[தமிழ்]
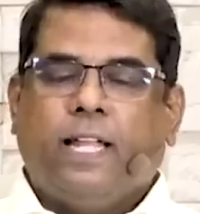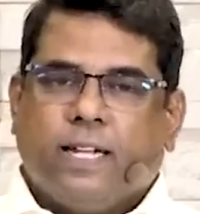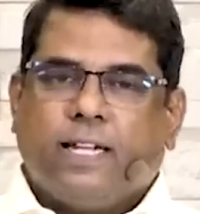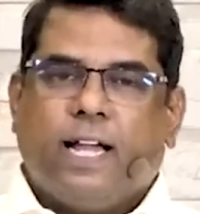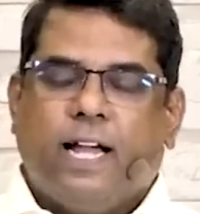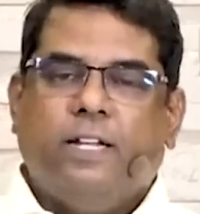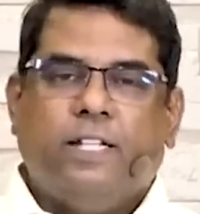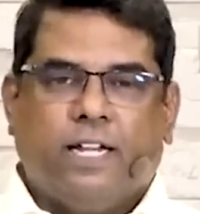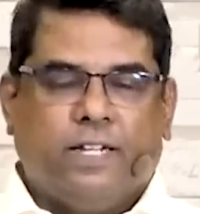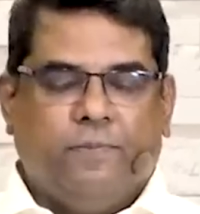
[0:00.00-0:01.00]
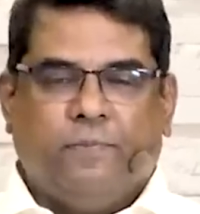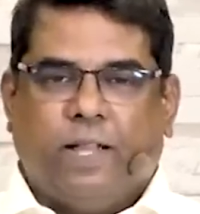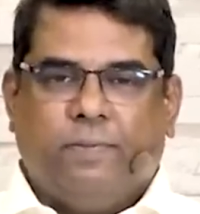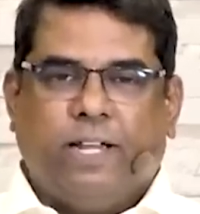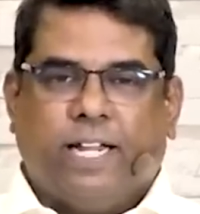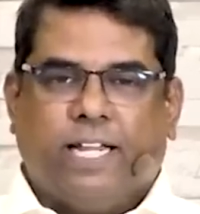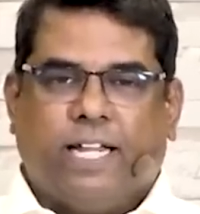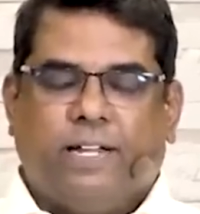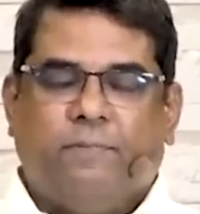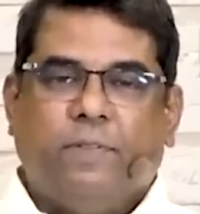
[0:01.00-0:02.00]
எதற்காக அழுதாரு அப்படின்னு
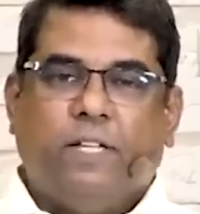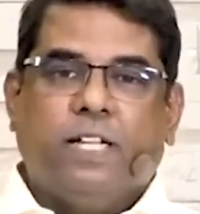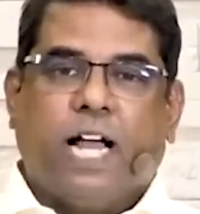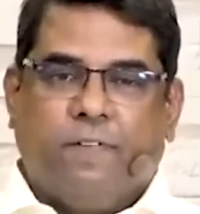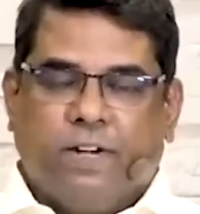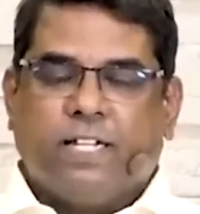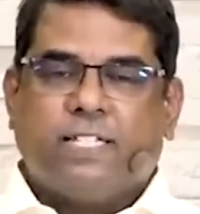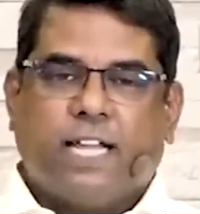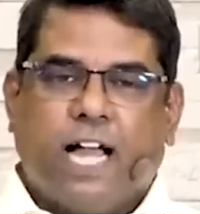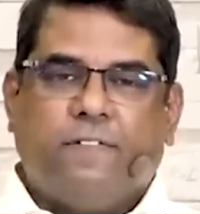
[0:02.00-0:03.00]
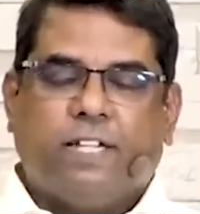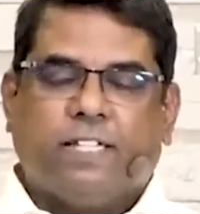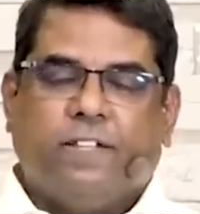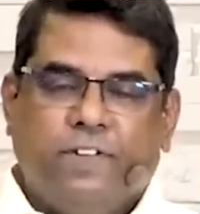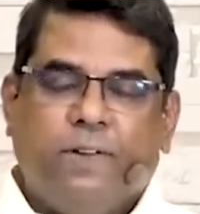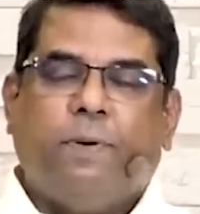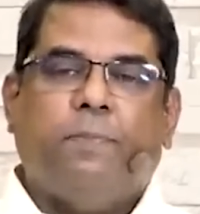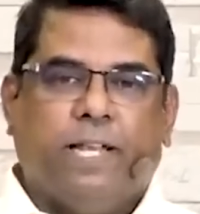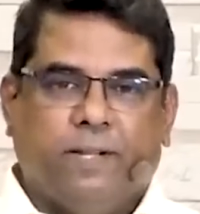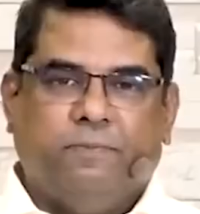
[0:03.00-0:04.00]
கேட்டால் அவருக்கு சாவறதுக்கு
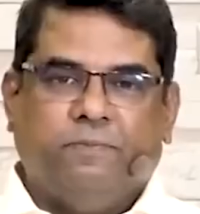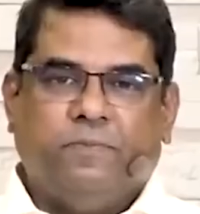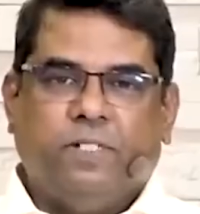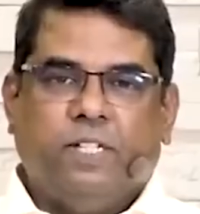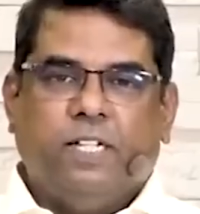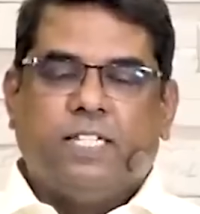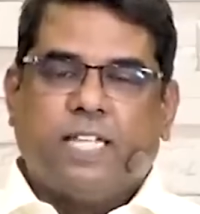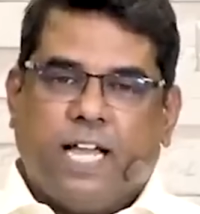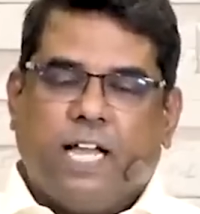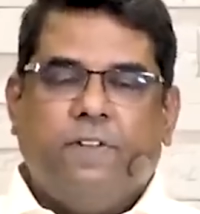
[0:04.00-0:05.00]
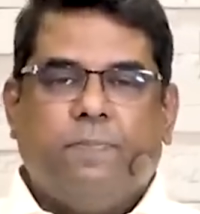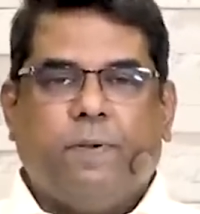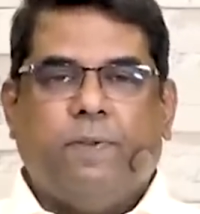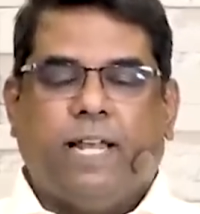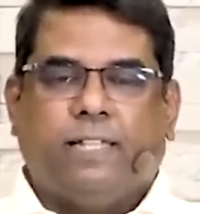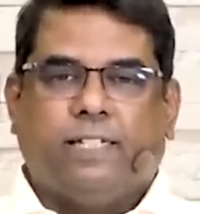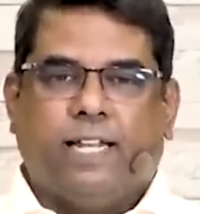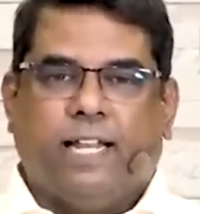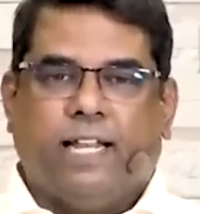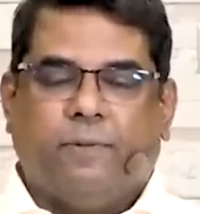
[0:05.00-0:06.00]
விருப்பம் இல்லை சாக விருப்பம்
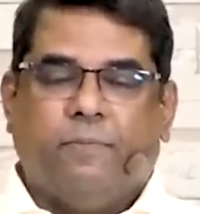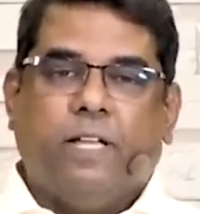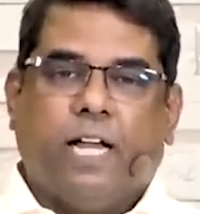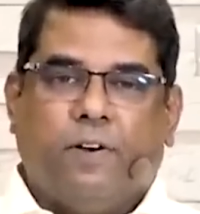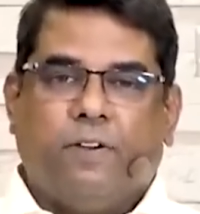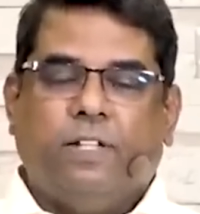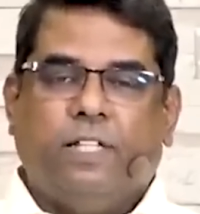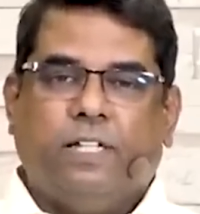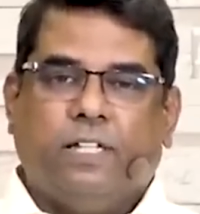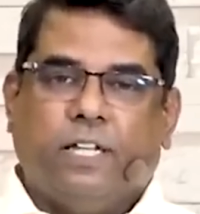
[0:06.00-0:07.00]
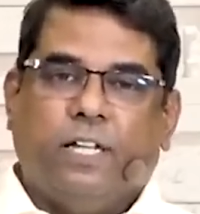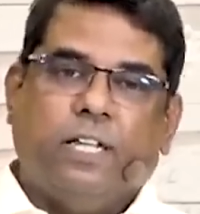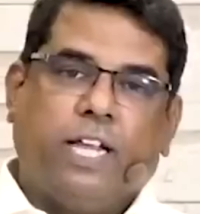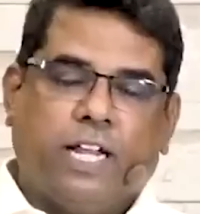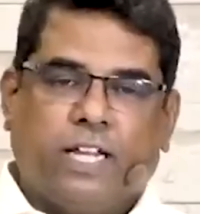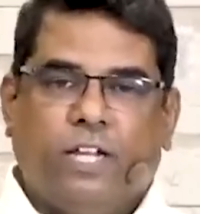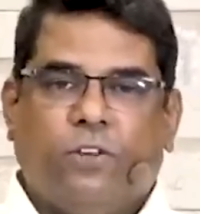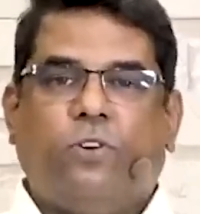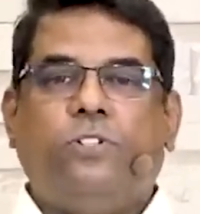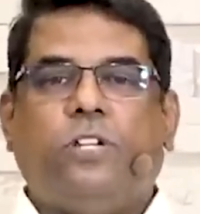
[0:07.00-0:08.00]
இல்லாததுனால அவர் வந்து எனக்கு
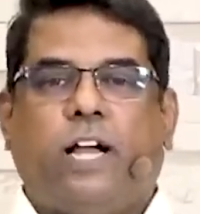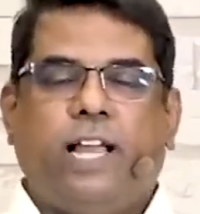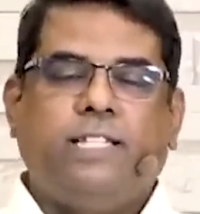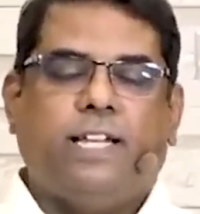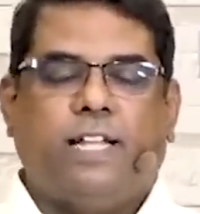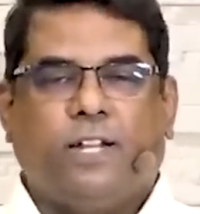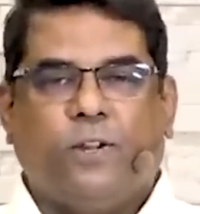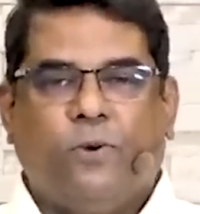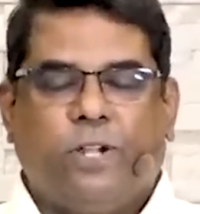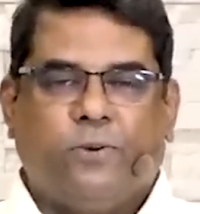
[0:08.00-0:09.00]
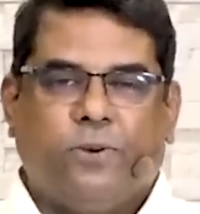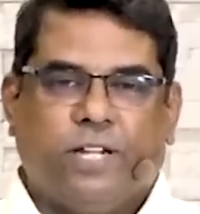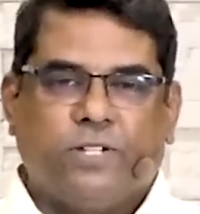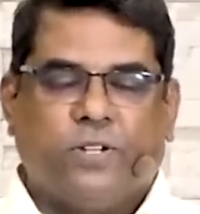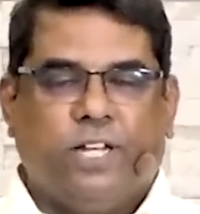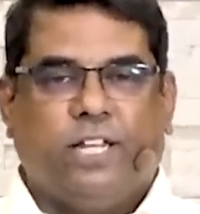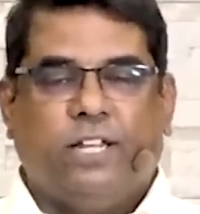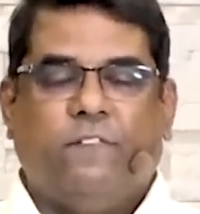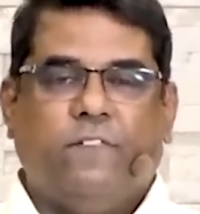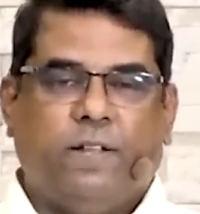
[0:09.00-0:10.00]
இன்னும் கொஞ்சம் ஆயுசு நாட்களை கூட்டி கொடுங்கன்னு சொல்லி
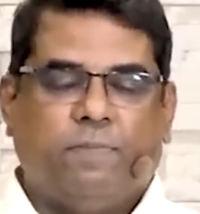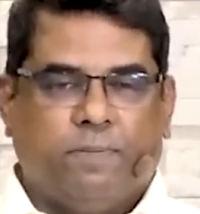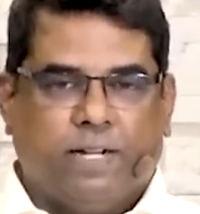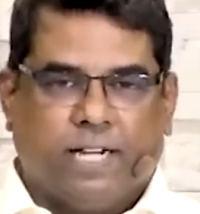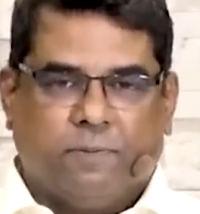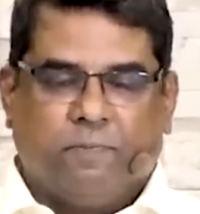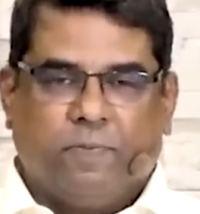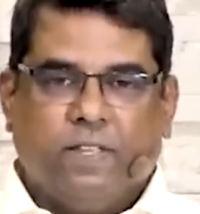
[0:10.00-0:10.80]
விண்ணப்பம் பண்ணுறார்